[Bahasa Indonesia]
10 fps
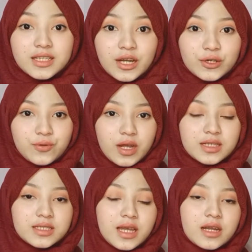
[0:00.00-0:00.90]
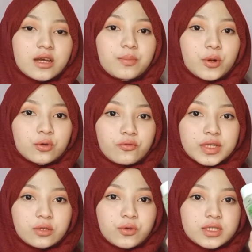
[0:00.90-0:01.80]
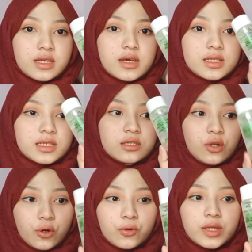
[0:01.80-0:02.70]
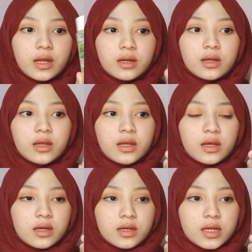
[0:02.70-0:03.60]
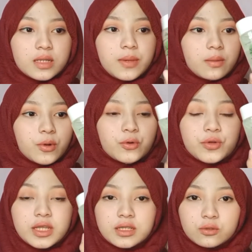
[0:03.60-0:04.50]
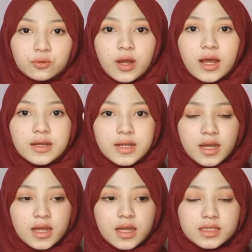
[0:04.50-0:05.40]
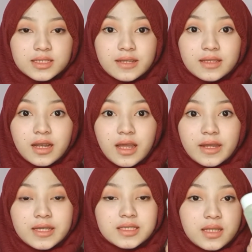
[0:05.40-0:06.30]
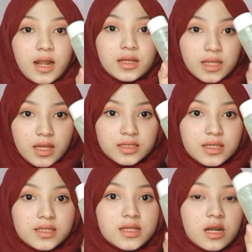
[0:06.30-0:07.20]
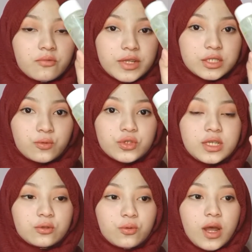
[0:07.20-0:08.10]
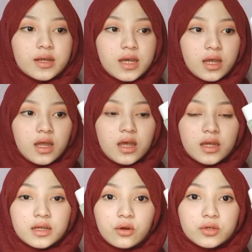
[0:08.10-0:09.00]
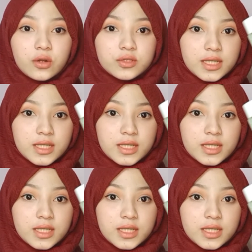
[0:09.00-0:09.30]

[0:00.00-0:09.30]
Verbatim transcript: Yang kedua di sini ada produk facial wash-nya dari Reglow yang uh, eh, dimana produknya ini tuh ada centella ekstraknya. Jadi di dalam facial wash-nya itu ada daun-daun